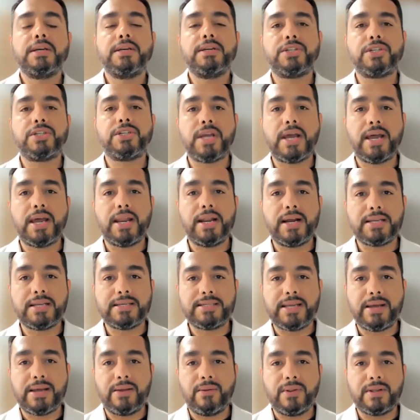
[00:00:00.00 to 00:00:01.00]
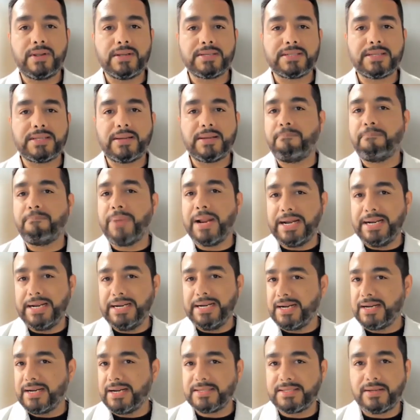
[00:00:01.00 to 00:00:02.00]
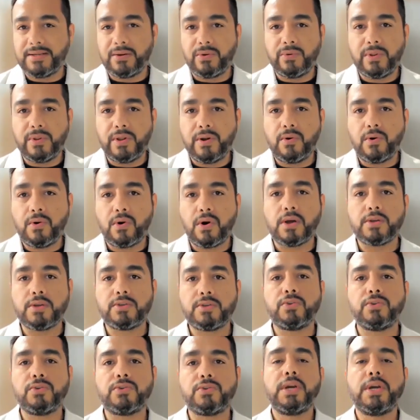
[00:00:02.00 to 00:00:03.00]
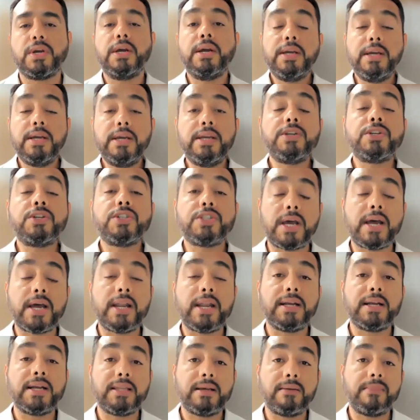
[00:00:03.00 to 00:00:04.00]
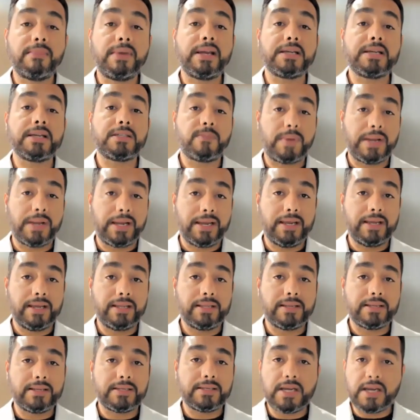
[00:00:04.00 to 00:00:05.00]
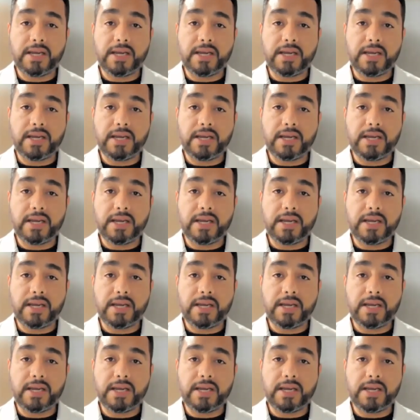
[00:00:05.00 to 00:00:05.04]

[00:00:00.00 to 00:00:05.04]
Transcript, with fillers: enxerga as células brancas ou leucócitos e enxerga também as plaquetas.